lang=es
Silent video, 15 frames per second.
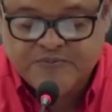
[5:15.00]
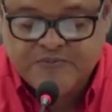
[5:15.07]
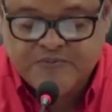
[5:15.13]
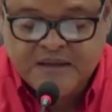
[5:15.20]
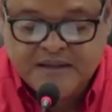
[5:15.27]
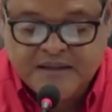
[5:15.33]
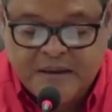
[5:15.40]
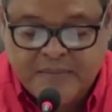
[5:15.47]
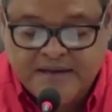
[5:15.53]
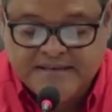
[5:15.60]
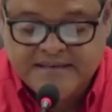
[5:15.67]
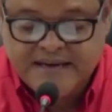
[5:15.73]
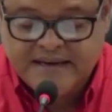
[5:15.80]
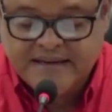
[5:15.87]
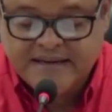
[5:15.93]
También
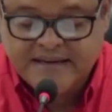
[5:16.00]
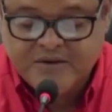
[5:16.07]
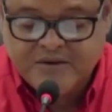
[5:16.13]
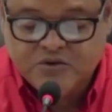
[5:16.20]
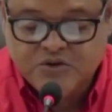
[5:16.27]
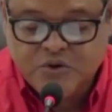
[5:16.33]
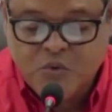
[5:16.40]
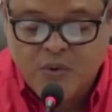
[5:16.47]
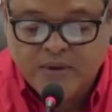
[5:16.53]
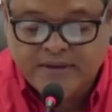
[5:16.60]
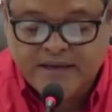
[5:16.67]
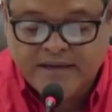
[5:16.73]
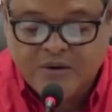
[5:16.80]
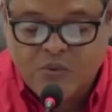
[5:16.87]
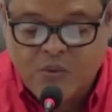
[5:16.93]
se han atendido
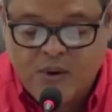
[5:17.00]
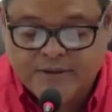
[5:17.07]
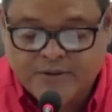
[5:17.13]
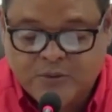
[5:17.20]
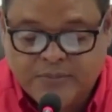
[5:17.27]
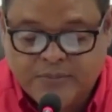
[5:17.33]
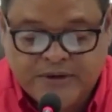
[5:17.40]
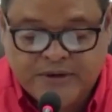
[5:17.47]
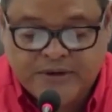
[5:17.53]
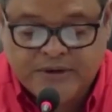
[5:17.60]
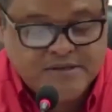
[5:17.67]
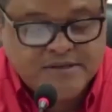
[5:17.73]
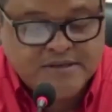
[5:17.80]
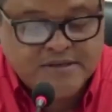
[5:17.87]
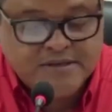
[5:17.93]
54
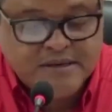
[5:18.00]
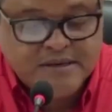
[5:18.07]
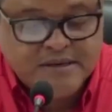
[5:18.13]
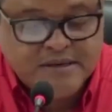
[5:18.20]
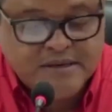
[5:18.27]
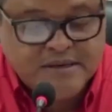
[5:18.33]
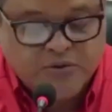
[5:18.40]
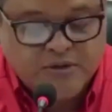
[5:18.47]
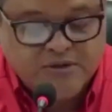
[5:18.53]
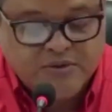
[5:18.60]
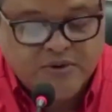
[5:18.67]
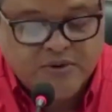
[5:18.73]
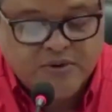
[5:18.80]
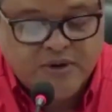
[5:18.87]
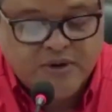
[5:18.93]
personas por
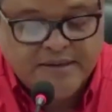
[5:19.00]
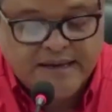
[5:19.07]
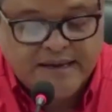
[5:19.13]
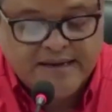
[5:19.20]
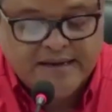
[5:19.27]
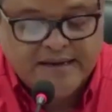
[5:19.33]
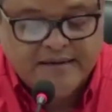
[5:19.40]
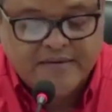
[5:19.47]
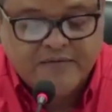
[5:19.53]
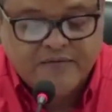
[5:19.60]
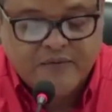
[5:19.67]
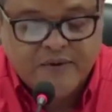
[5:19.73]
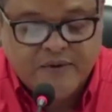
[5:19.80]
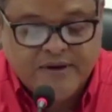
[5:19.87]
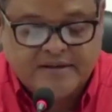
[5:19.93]
intoxicación alimentaria,
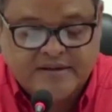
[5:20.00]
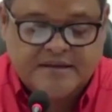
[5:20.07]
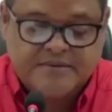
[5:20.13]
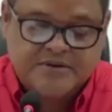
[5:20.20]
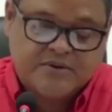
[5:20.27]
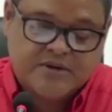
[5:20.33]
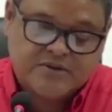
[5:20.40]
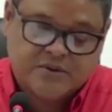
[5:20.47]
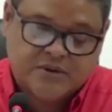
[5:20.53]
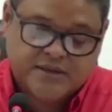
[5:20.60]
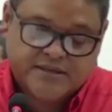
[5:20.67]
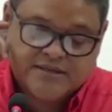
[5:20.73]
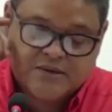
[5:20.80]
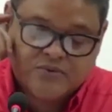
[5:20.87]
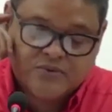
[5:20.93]
cuenta el Servicio Nacional de
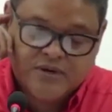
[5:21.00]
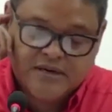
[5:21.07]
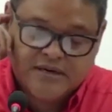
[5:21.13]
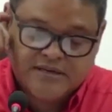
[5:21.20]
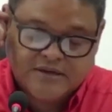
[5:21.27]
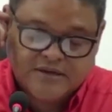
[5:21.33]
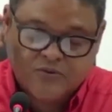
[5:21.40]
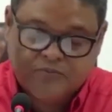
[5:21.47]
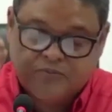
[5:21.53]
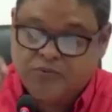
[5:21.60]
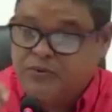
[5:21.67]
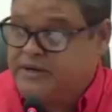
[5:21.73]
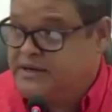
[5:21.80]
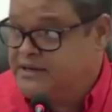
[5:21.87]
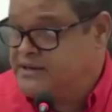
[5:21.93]
Salud y Salud
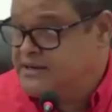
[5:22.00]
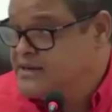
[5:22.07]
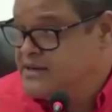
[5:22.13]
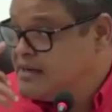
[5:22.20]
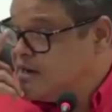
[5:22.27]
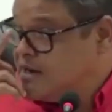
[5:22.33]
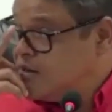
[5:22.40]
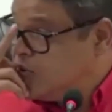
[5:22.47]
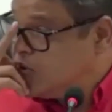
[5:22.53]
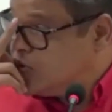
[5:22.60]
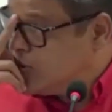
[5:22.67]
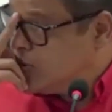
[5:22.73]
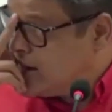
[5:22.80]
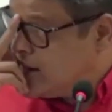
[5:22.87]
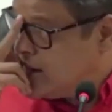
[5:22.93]
Pública. Es bueno,
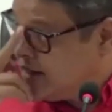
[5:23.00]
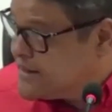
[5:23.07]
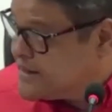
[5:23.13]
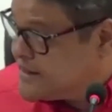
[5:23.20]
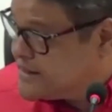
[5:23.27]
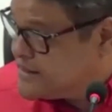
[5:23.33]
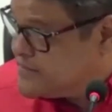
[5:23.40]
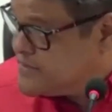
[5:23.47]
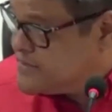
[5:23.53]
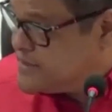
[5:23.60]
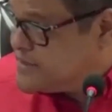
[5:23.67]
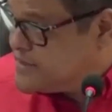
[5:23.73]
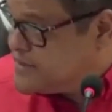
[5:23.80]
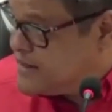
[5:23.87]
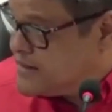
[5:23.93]
Lagar, que eh,
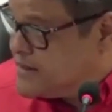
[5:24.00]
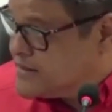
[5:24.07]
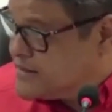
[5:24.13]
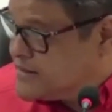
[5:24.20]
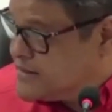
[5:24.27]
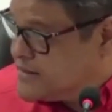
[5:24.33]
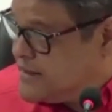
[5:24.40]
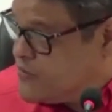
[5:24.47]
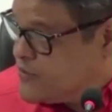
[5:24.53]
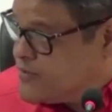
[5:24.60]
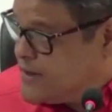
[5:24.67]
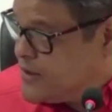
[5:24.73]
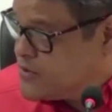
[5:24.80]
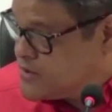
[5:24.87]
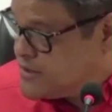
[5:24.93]
eh, está
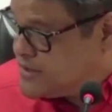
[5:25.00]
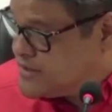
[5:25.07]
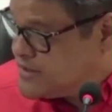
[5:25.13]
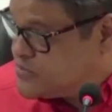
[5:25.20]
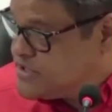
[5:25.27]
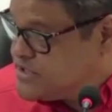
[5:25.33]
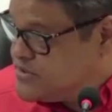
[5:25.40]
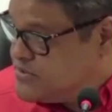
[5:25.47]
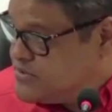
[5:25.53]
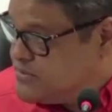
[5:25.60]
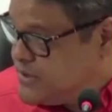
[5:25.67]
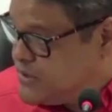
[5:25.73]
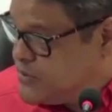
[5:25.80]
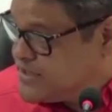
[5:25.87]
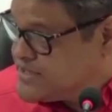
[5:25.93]
confirmado que son cinco
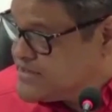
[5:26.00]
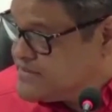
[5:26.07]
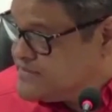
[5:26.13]
menores.